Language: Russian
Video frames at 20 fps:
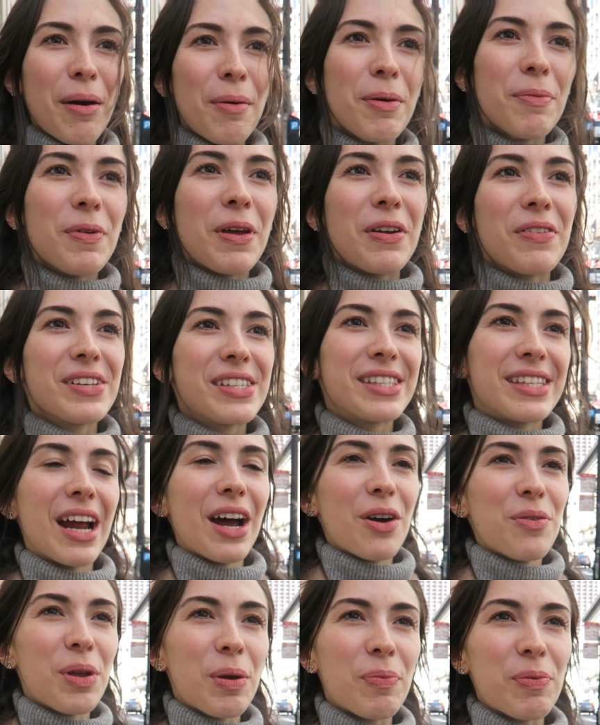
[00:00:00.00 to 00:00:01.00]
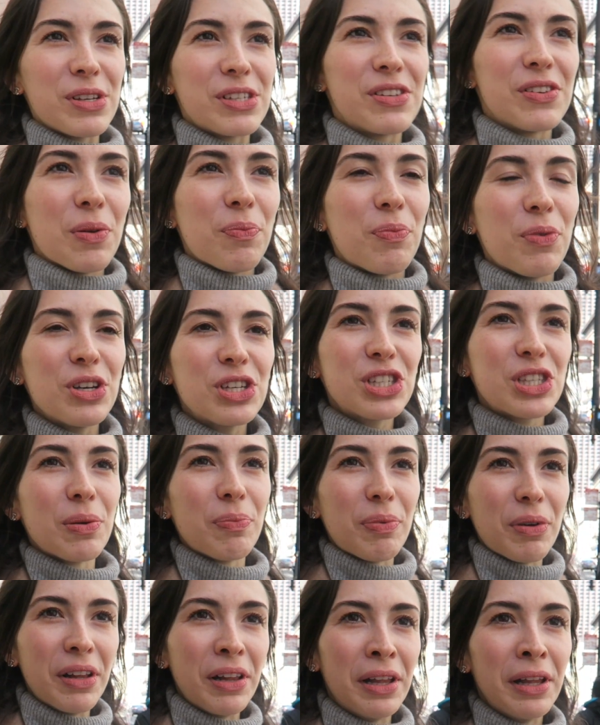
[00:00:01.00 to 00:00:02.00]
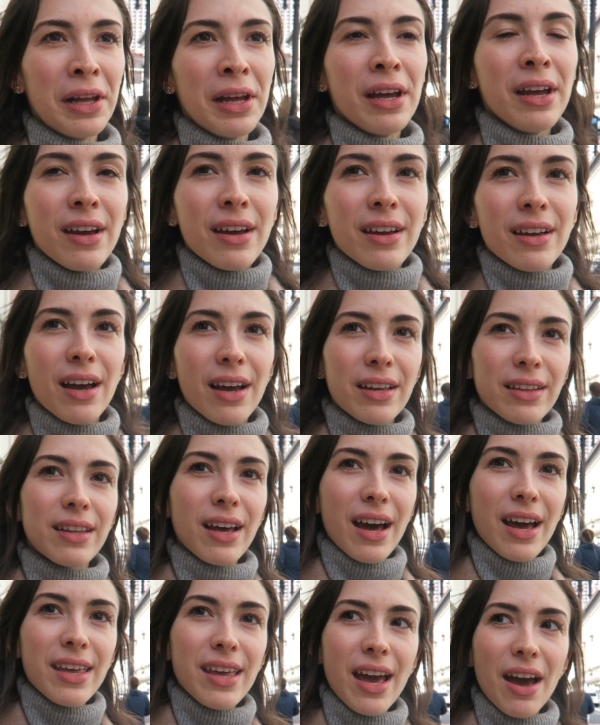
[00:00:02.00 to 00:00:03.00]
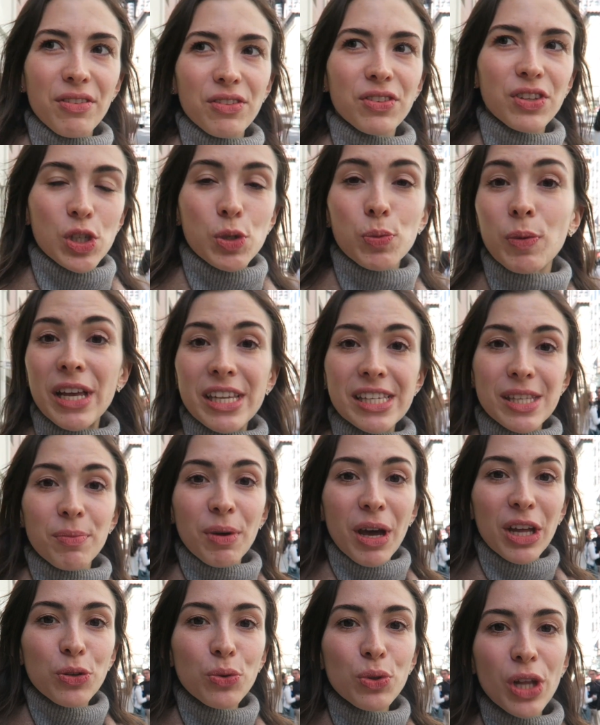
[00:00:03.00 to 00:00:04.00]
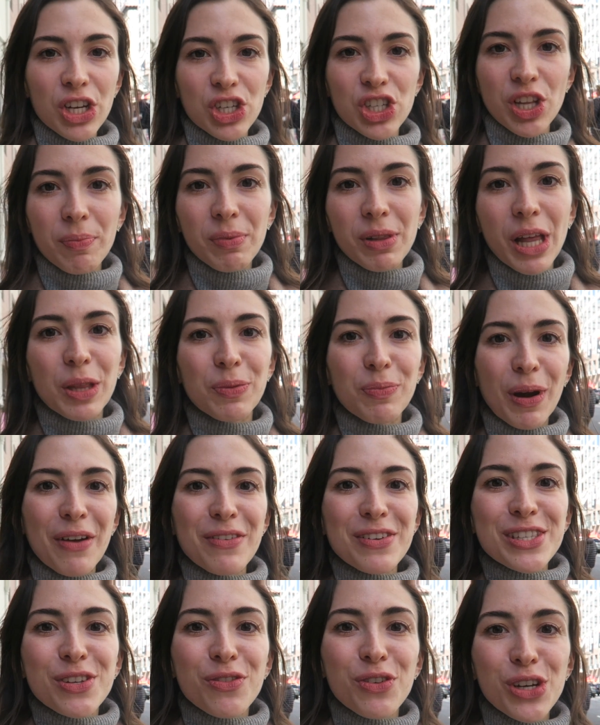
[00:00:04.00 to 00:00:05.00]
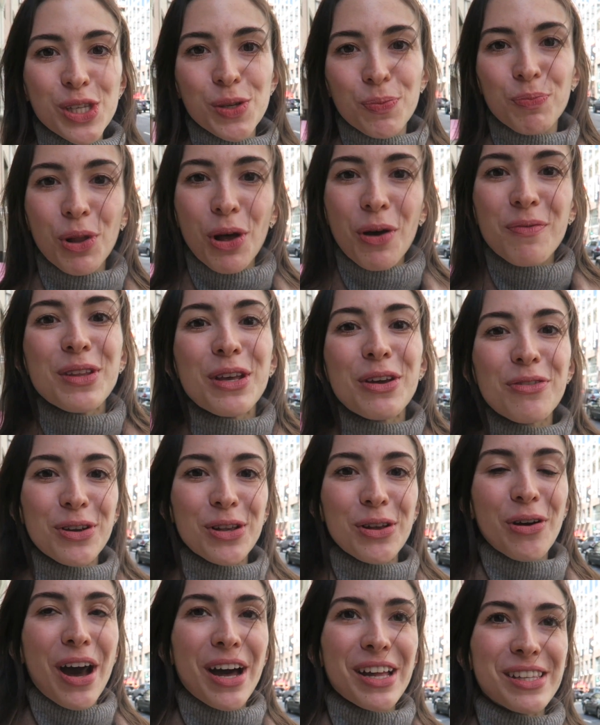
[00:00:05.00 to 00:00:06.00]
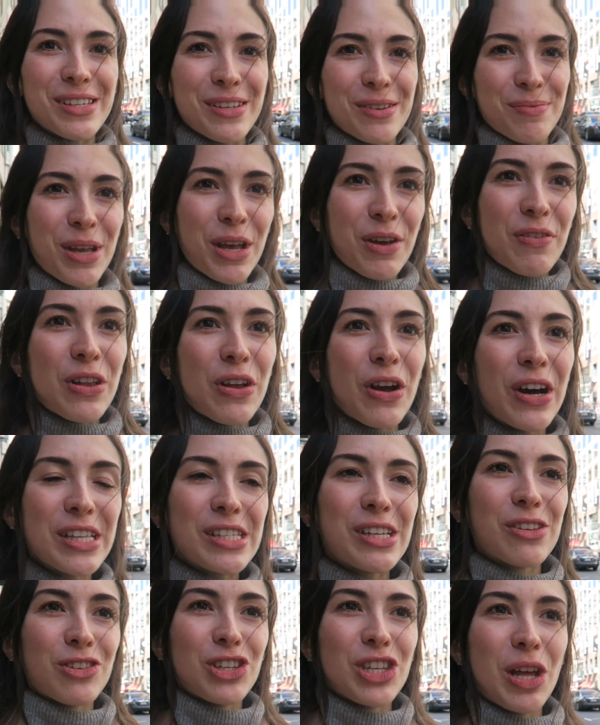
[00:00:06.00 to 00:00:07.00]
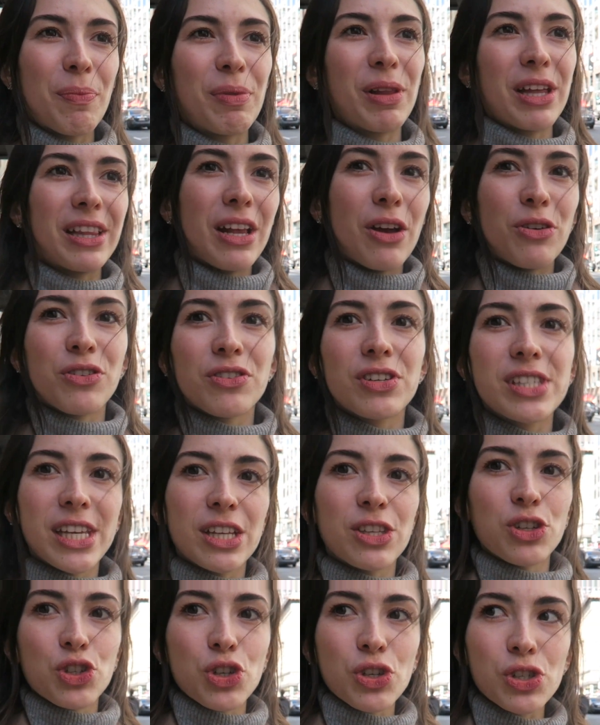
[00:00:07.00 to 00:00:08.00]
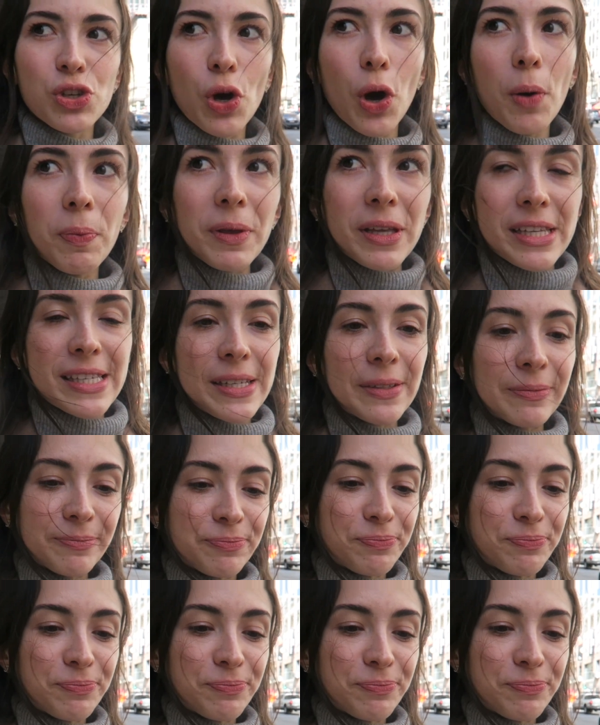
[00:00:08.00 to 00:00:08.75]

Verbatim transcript: Самый первый страх у меня пользования почты был, когда я в 2015 году должна была отправить свой диплом на эвалюацию. Мне эвалюация нужна была для университета Джонс Хопкинс.